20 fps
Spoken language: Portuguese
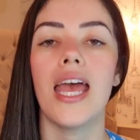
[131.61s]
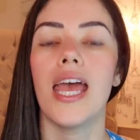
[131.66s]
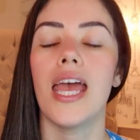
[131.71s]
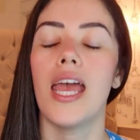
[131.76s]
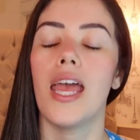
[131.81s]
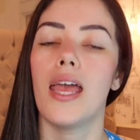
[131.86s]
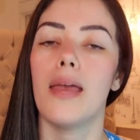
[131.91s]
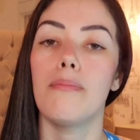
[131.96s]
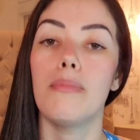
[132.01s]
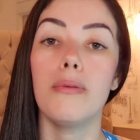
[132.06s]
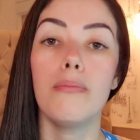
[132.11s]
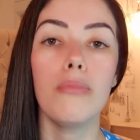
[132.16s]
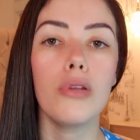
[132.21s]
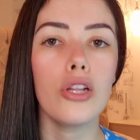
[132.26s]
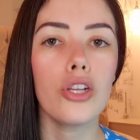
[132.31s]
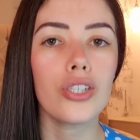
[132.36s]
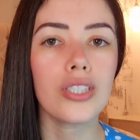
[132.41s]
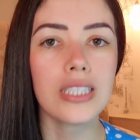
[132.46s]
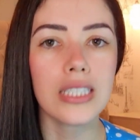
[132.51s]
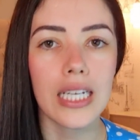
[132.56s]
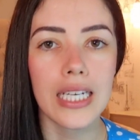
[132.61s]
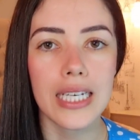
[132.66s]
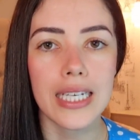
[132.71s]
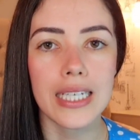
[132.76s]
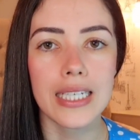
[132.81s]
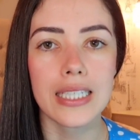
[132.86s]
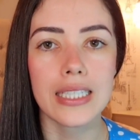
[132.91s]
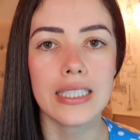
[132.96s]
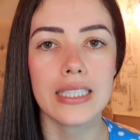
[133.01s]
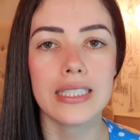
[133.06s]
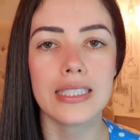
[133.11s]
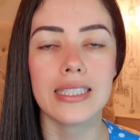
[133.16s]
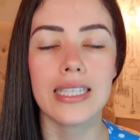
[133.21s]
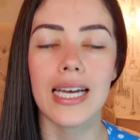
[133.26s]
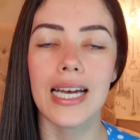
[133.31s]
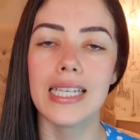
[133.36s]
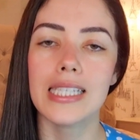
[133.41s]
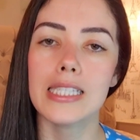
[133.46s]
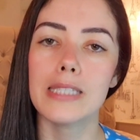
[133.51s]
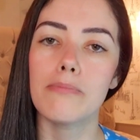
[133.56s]
é, bibliotecas,
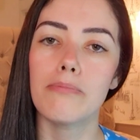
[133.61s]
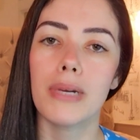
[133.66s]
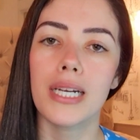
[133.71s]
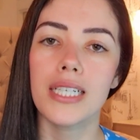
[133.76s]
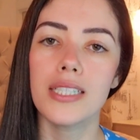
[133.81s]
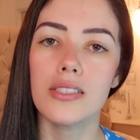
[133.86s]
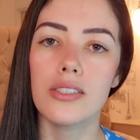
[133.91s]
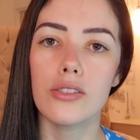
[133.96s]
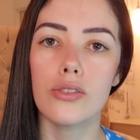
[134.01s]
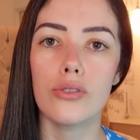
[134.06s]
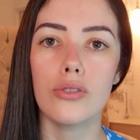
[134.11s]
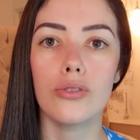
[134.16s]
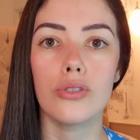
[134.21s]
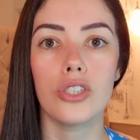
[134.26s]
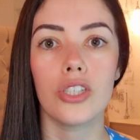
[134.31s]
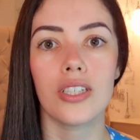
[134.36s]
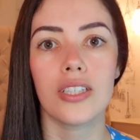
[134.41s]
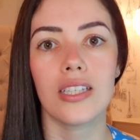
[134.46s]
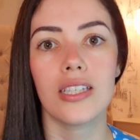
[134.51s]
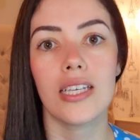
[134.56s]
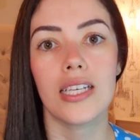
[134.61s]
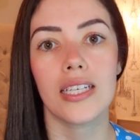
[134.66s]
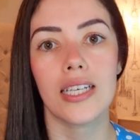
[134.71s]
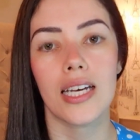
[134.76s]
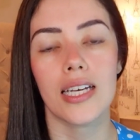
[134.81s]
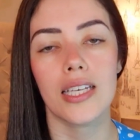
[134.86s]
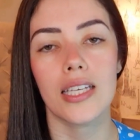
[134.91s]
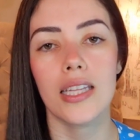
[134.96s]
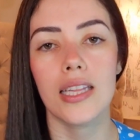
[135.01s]
as partes do JDK